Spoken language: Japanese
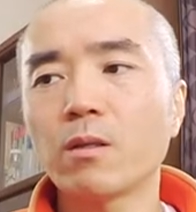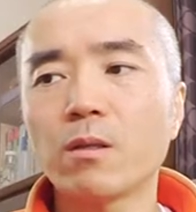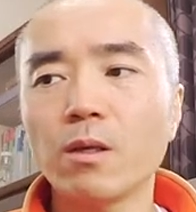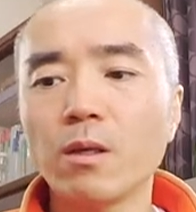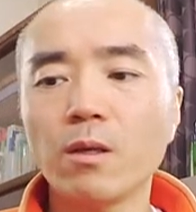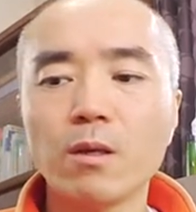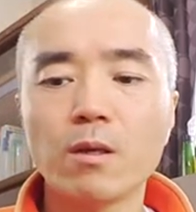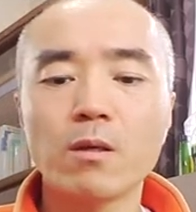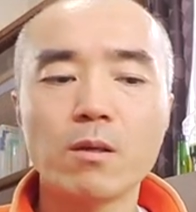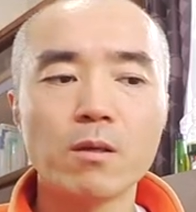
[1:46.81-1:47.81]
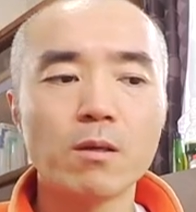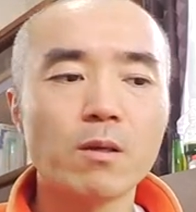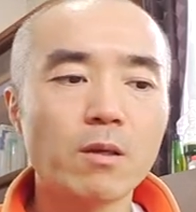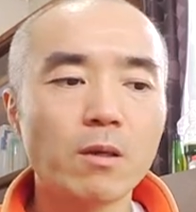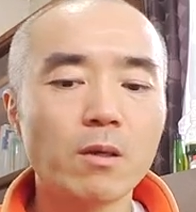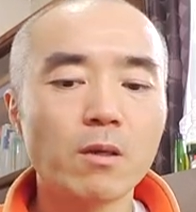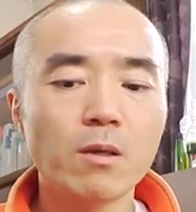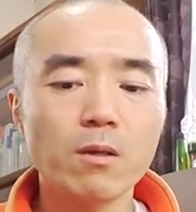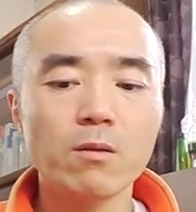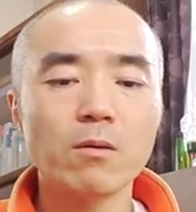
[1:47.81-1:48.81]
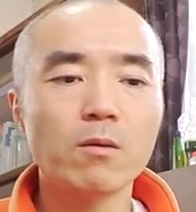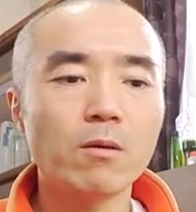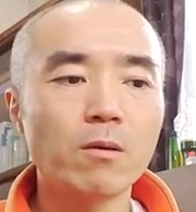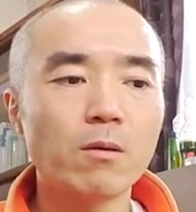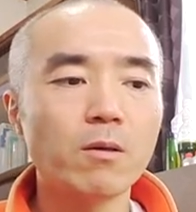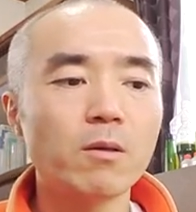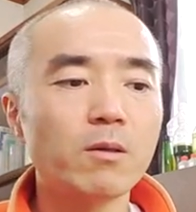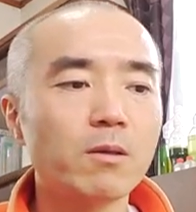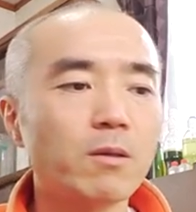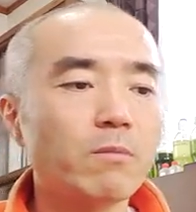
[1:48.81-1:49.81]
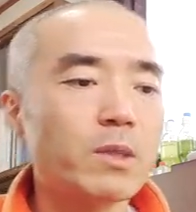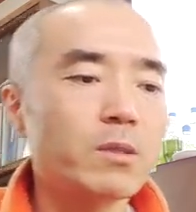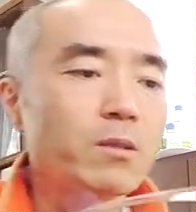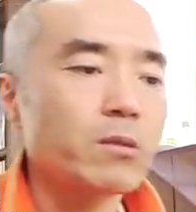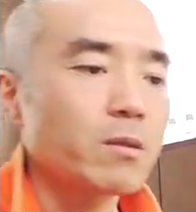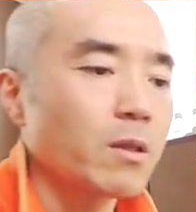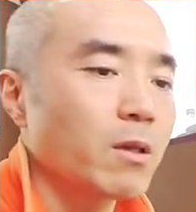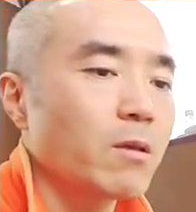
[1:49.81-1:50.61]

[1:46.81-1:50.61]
う、うん、であと水ですね、